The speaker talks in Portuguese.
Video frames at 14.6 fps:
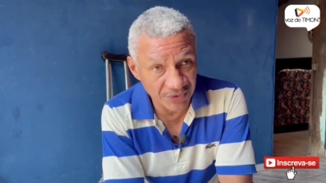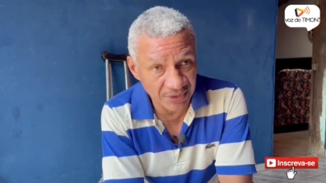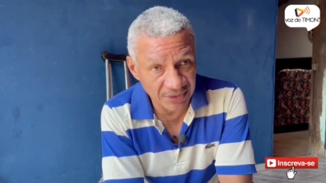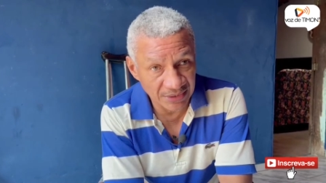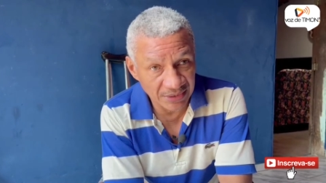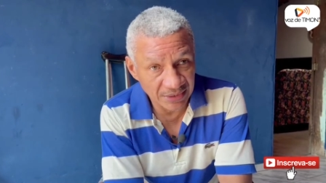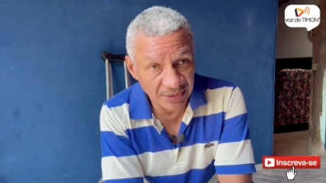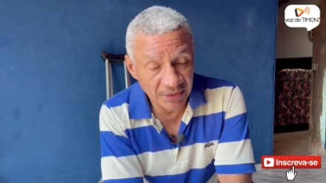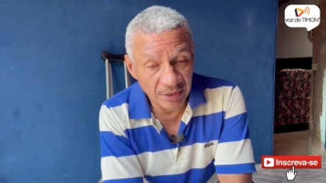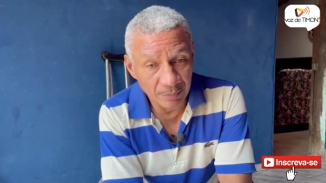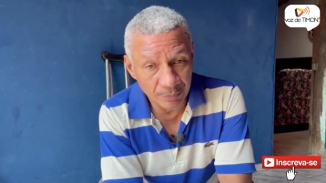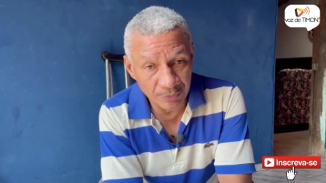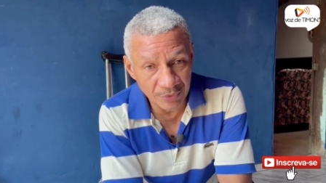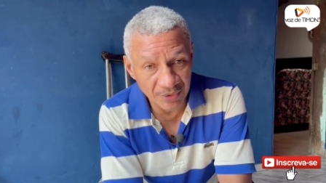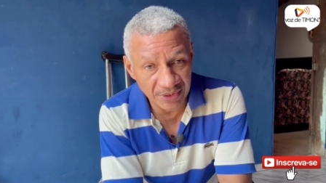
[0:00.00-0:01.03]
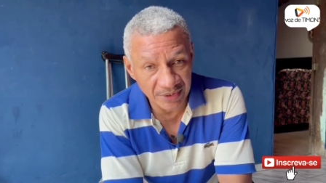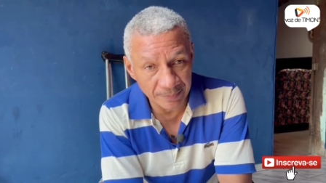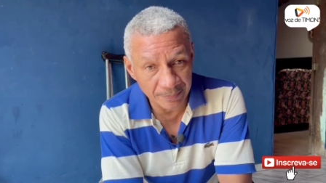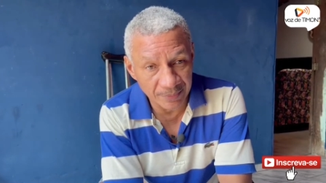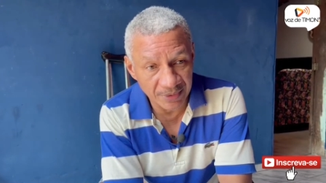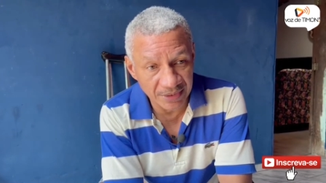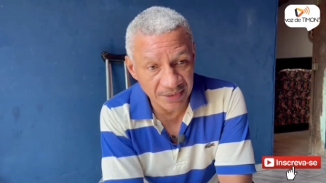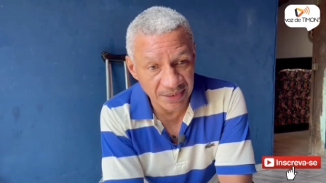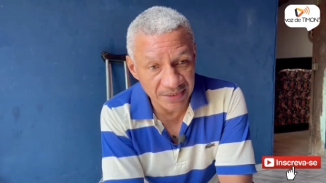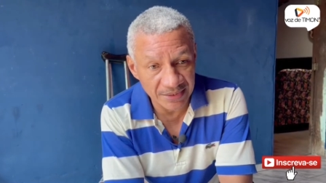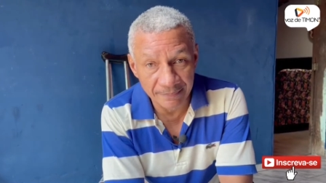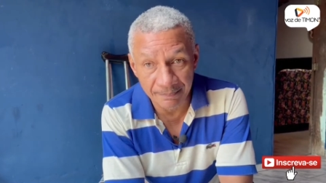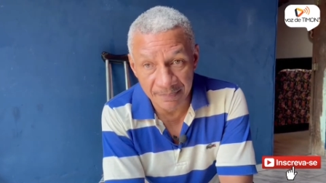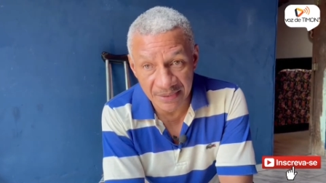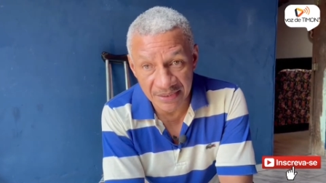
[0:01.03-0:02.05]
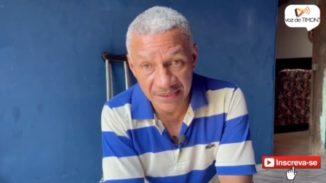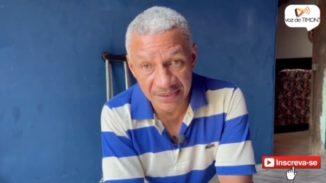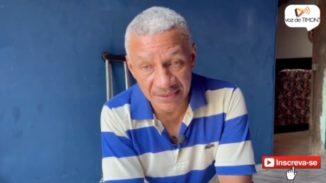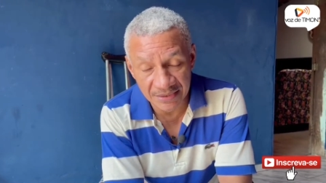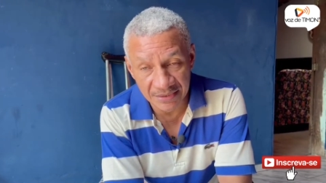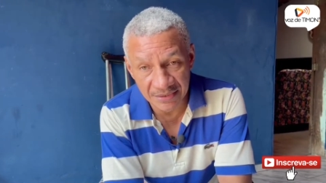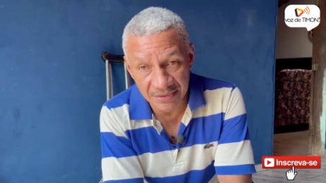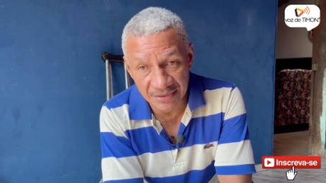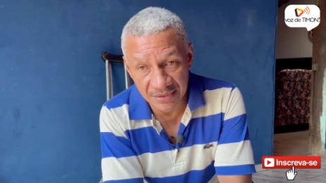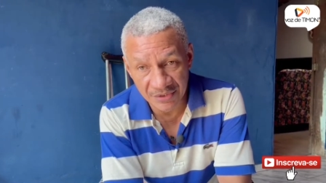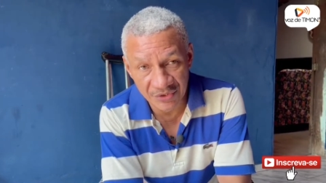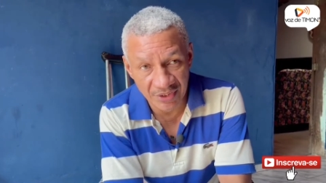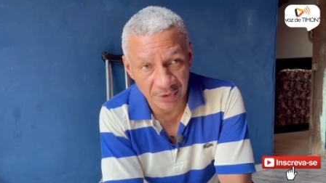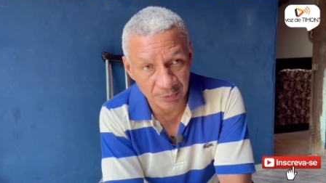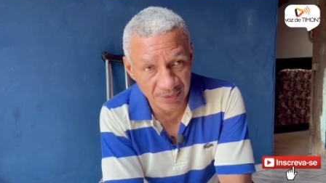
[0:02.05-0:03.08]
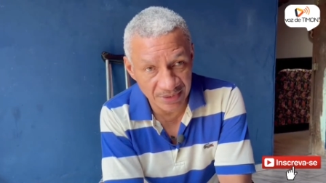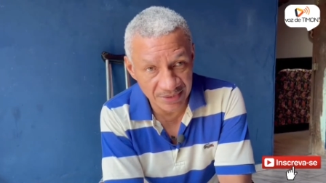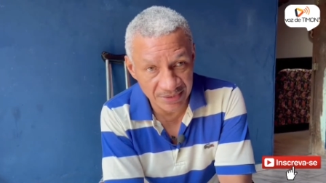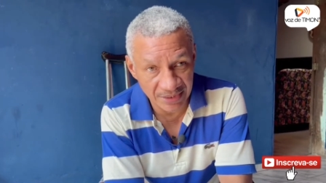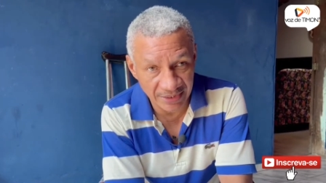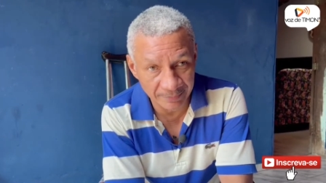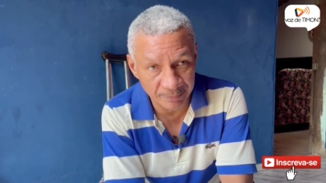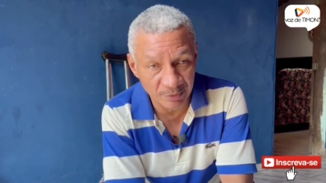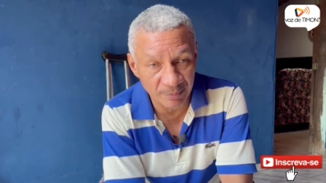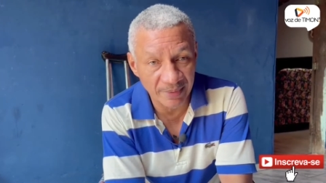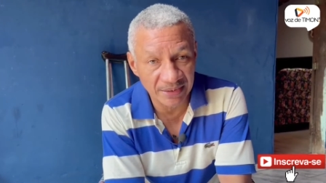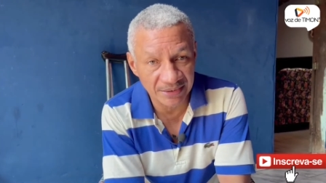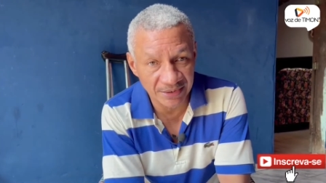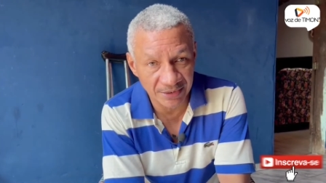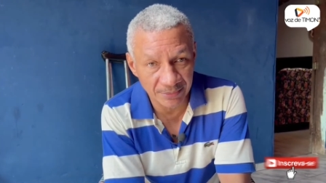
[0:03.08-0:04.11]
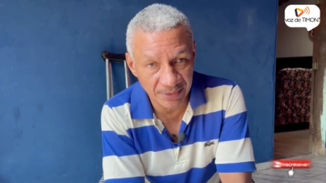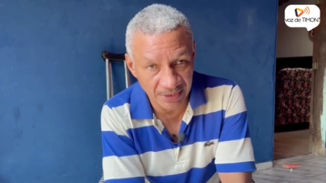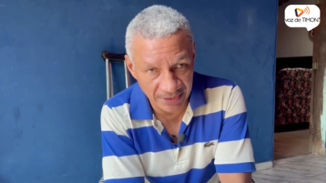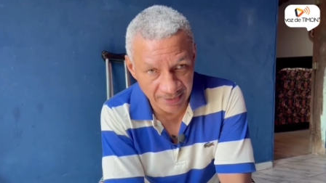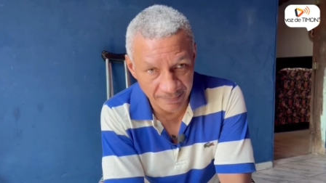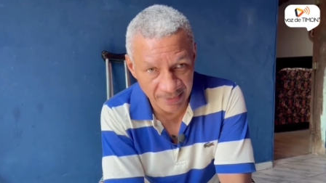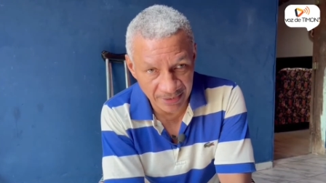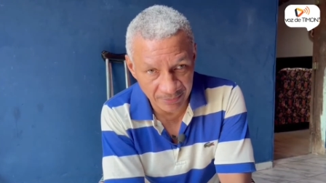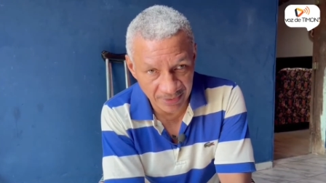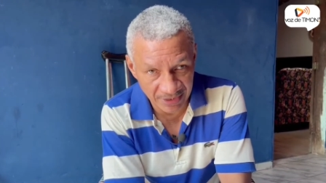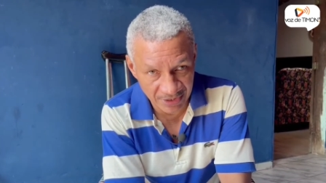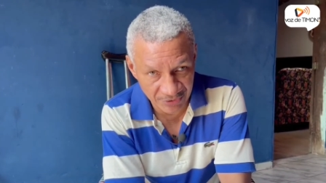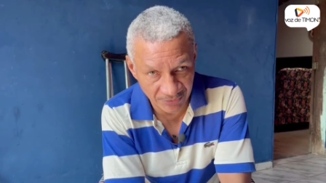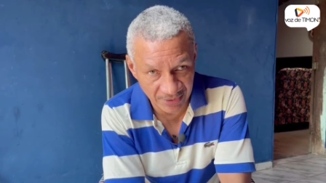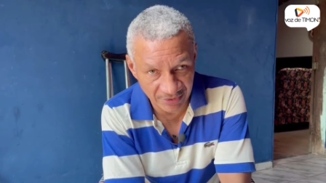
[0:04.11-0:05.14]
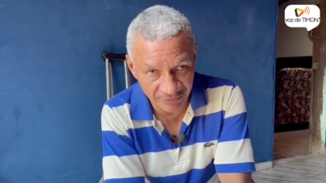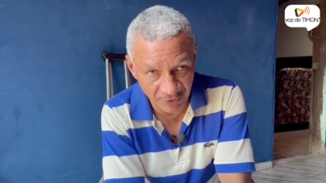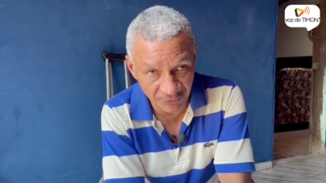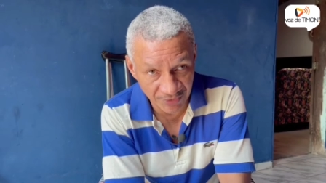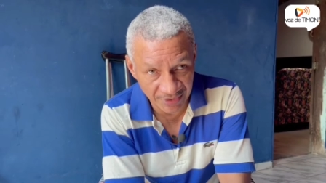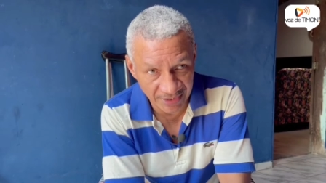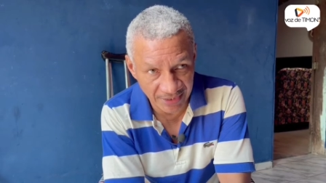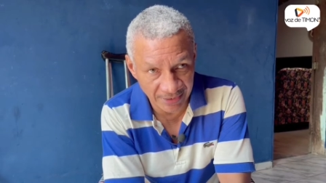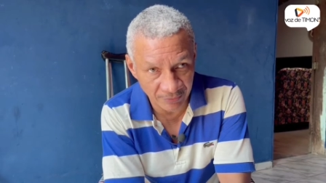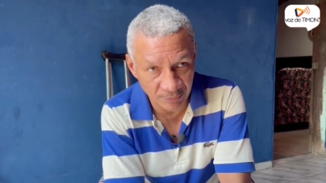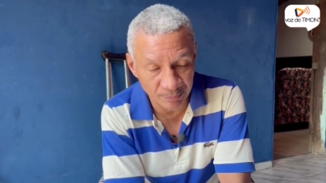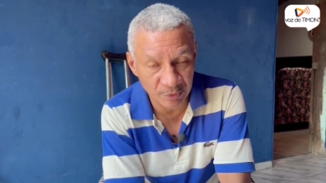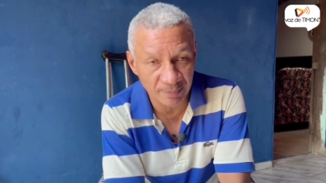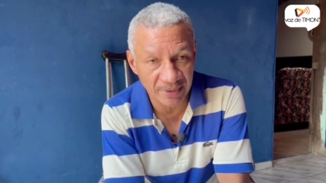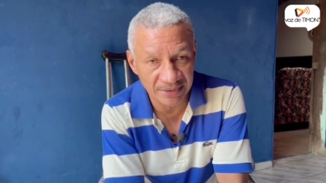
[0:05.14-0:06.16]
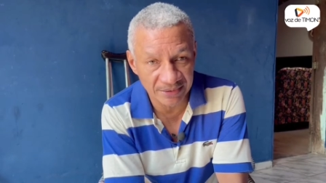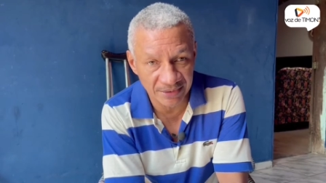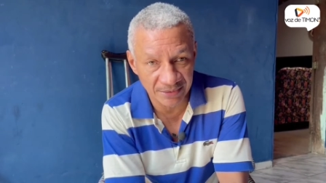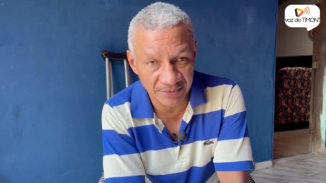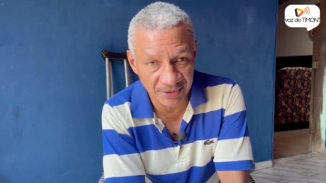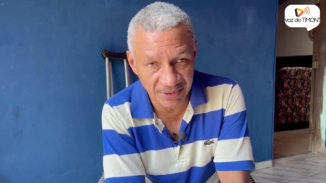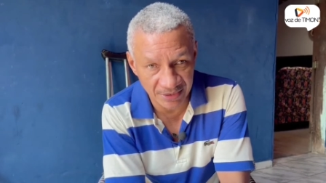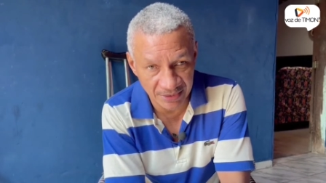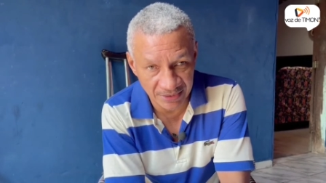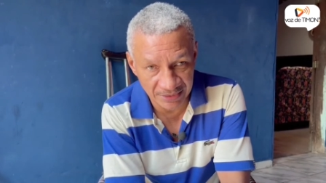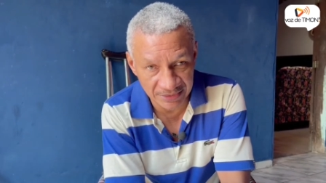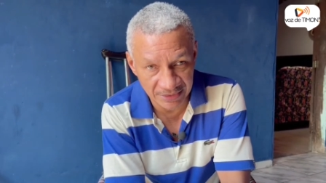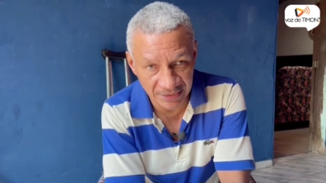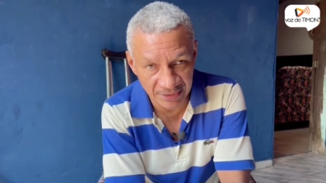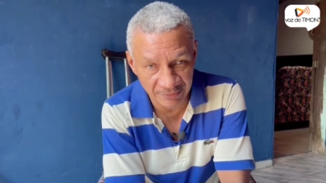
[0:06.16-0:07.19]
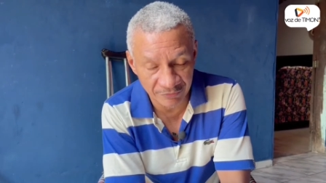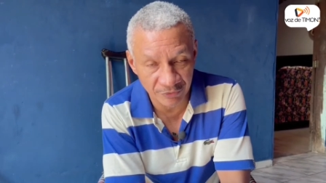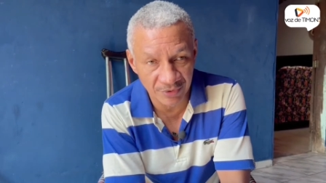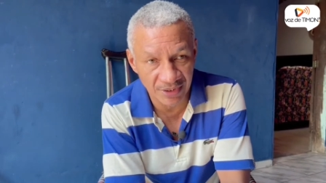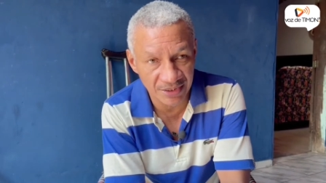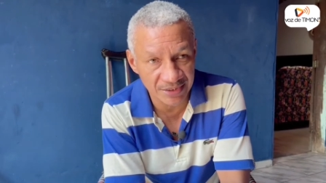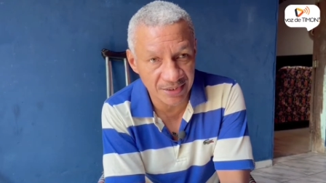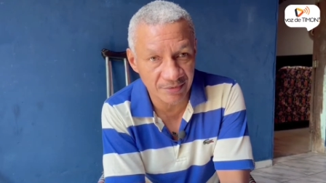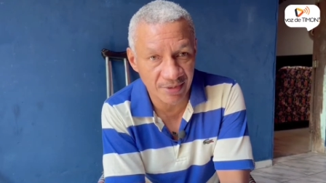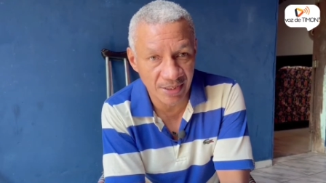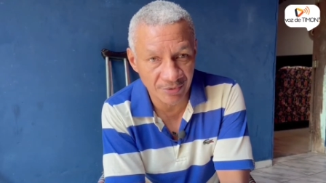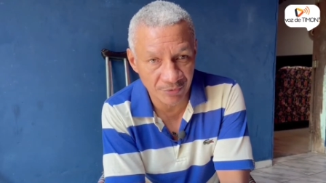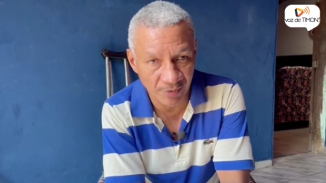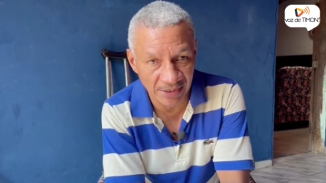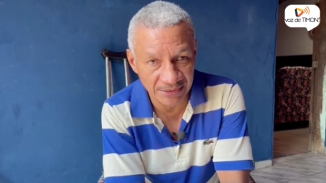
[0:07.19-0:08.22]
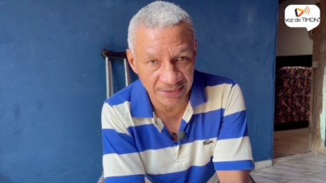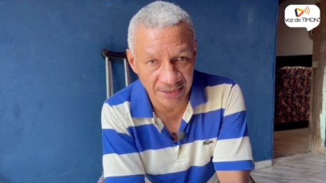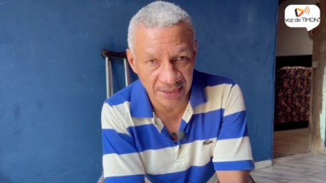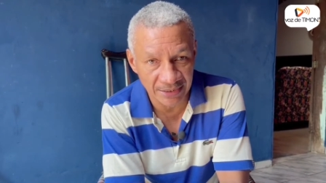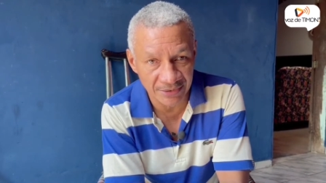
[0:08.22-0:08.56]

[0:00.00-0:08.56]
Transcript: de Timon. De acordo com ele, há muito tempo o fornecimento de água que é feito pela concessionária Águas de Timon é de péssima qualidade